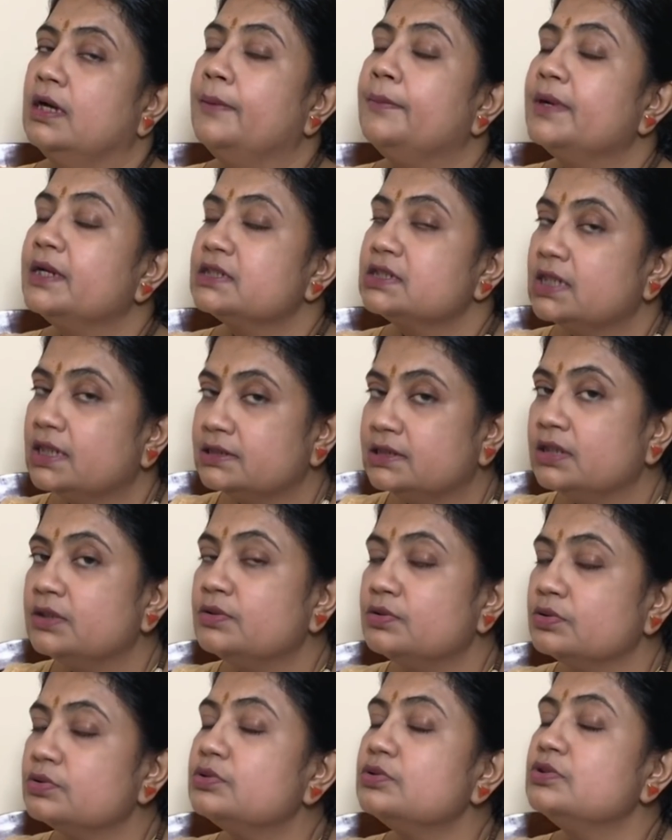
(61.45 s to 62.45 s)
আমরা
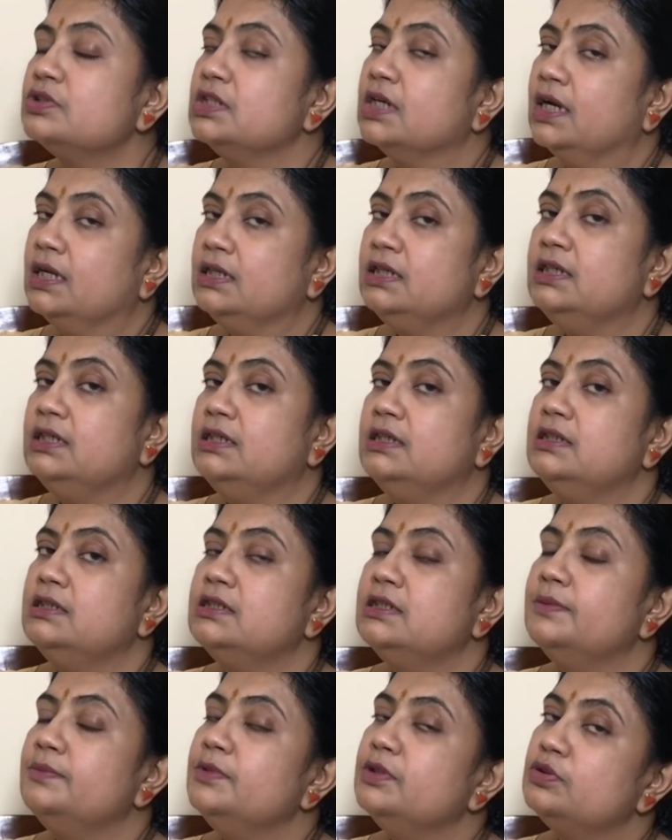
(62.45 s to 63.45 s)
সাধারণত জানি
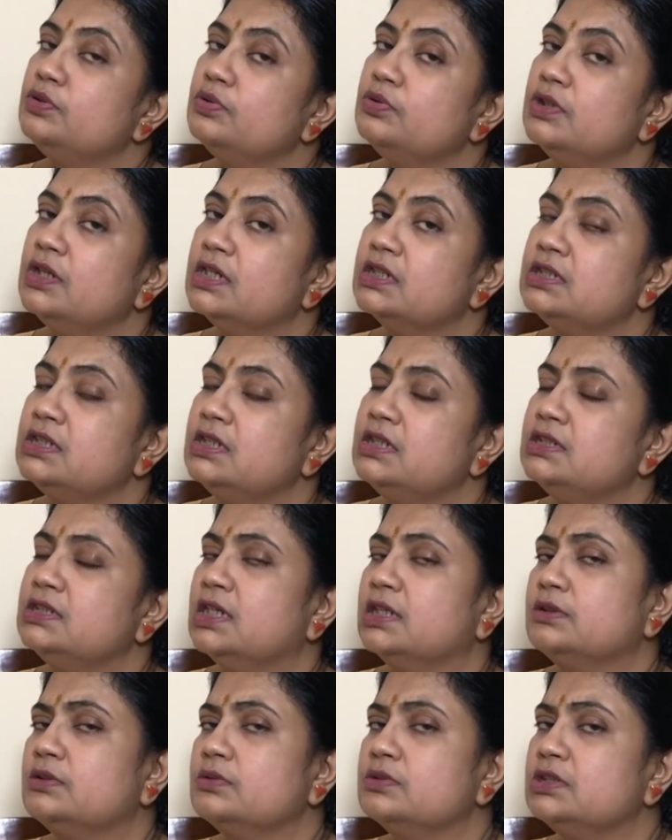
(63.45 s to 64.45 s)
যে মিথুন রাশির
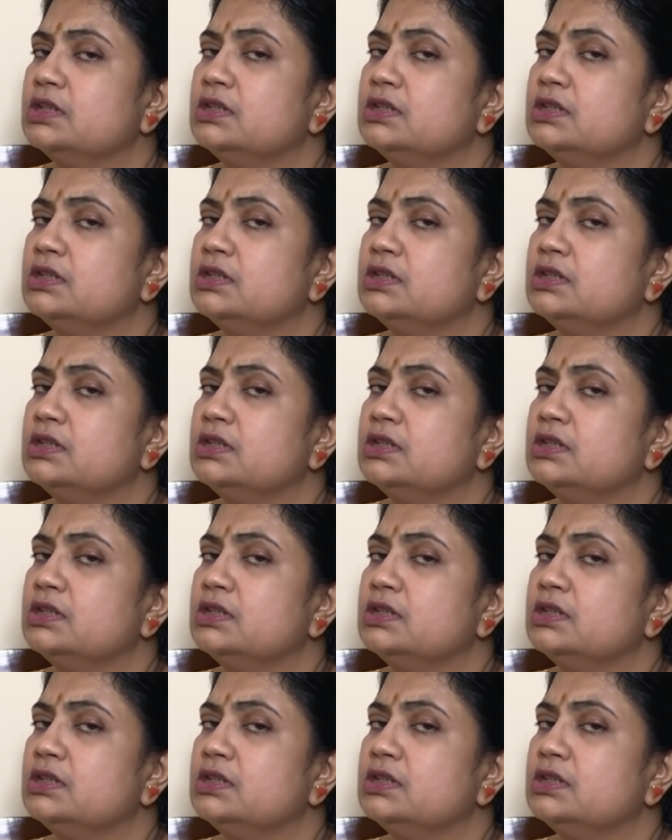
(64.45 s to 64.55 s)
জাতক